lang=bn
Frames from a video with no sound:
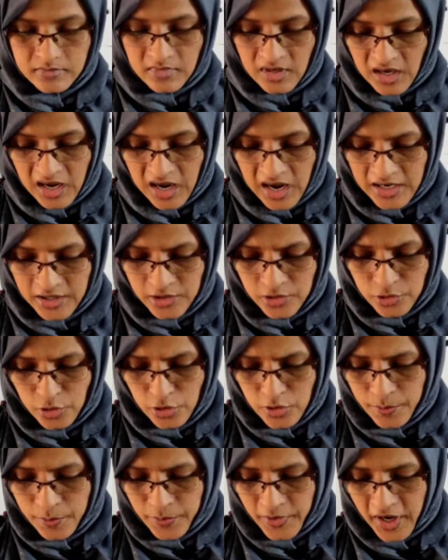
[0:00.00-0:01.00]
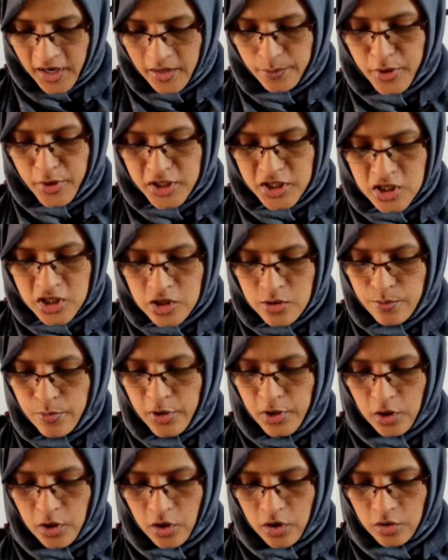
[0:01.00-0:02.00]
আয়তন প্রায় পঁচানব্বই
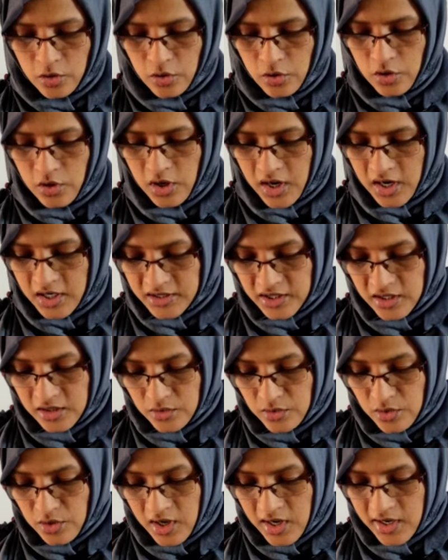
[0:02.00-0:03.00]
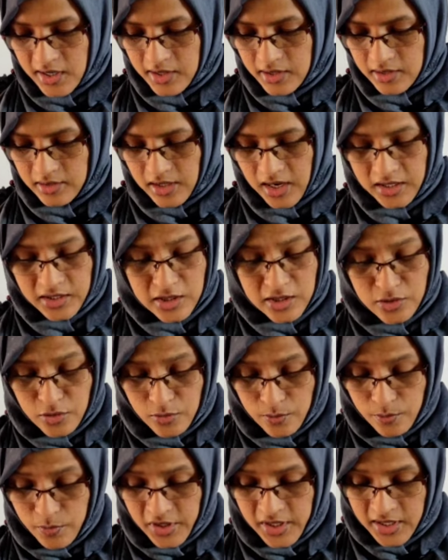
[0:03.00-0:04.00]
লক্ষ আঠান্ন
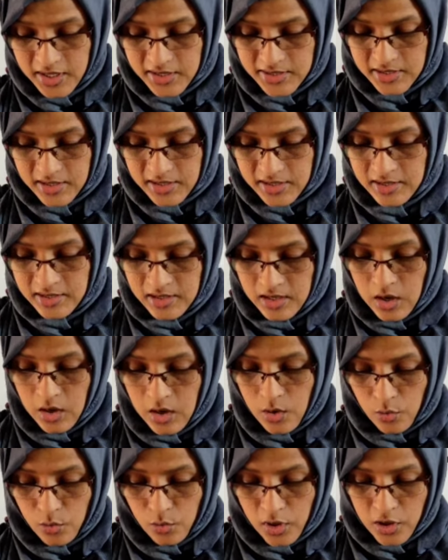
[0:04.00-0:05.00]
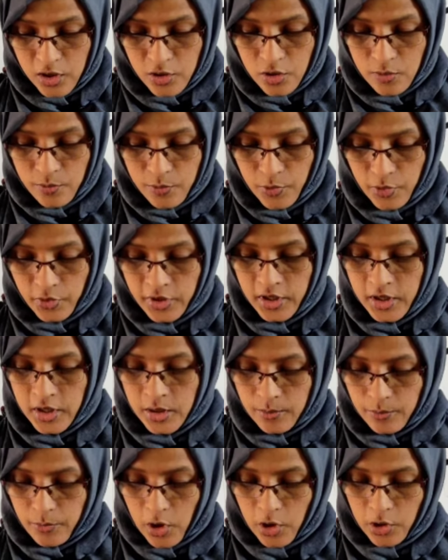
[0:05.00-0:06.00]
আটানব্বই হাজার উনানব্বই
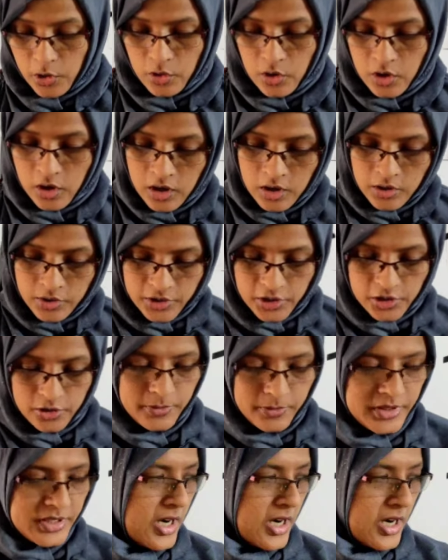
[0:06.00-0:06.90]
বর্গ কিলোমিটার